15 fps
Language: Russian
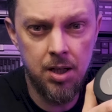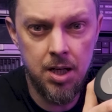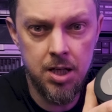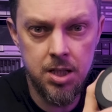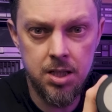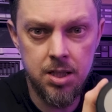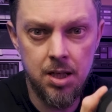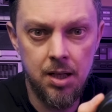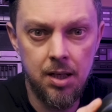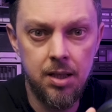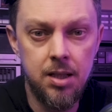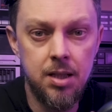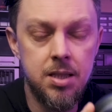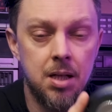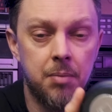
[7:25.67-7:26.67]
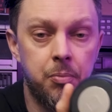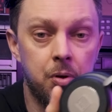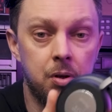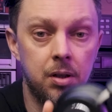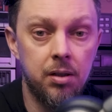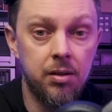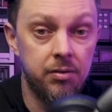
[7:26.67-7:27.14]
кажется, и с тех
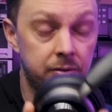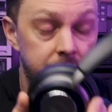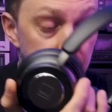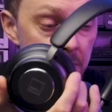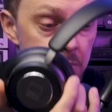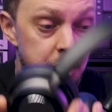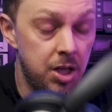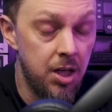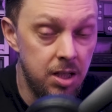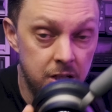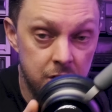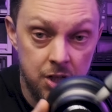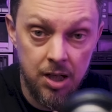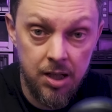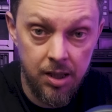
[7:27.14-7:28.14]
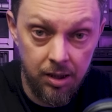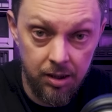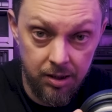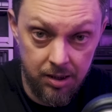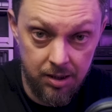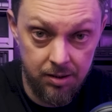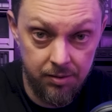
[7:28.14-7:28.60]
пор вообще не
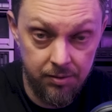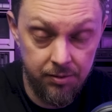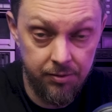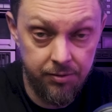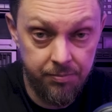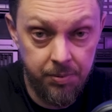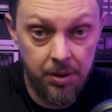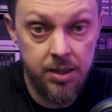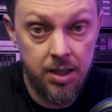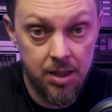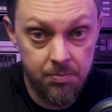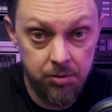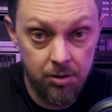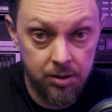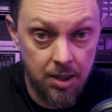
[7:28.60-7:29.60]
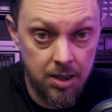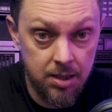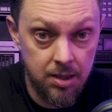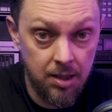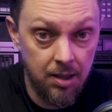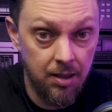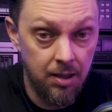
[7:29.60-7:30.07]
жалел их в плане
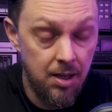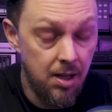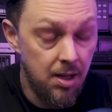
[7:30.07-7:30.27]
эксплуатации.